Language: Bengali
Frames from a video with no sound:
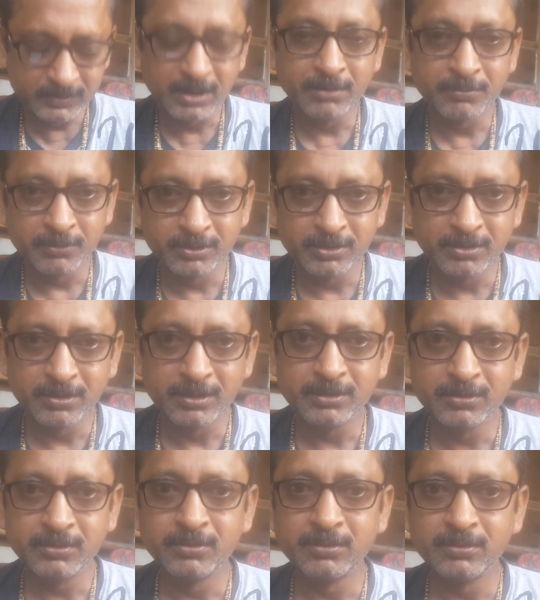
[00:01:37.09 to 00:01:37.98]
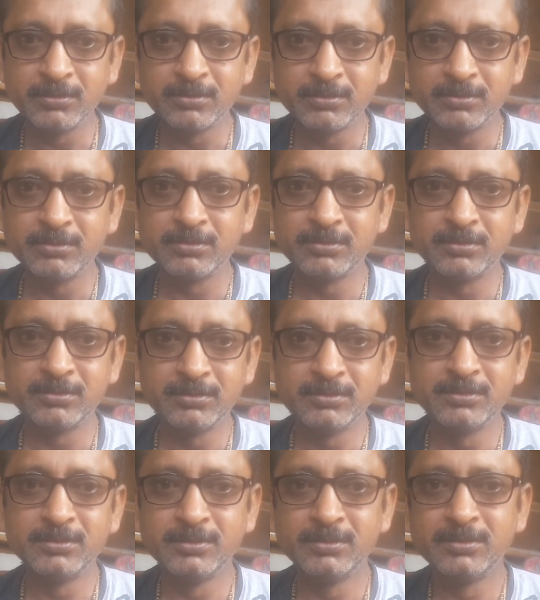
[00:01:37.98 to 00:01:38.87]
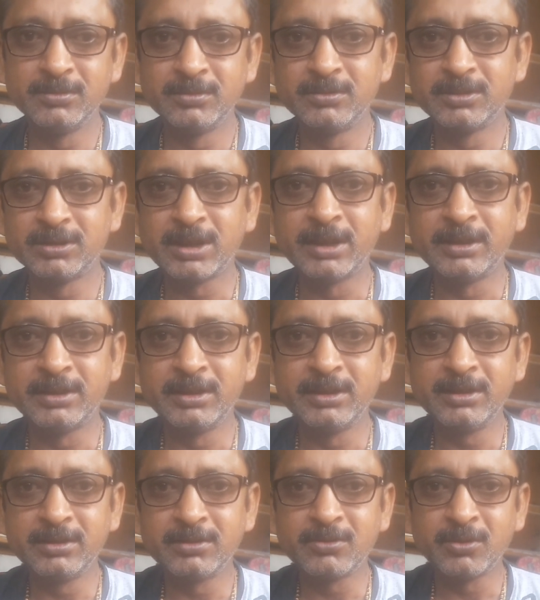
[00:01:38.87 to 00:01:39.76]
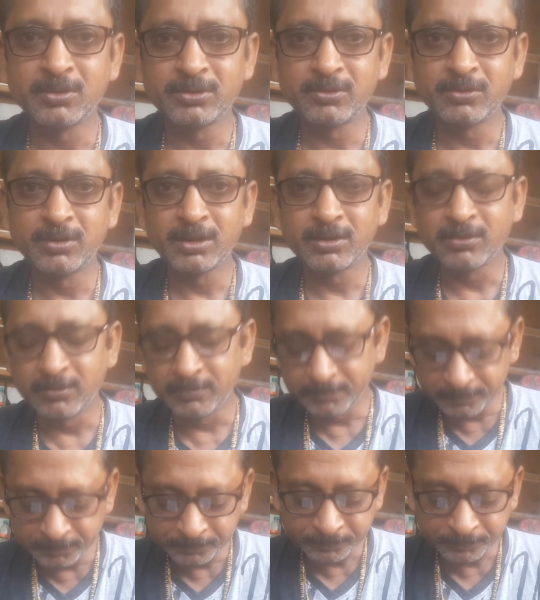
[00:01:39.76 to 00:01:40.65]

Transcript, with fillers: তার মধ্যে একটু শান্তি কষ্টটা কম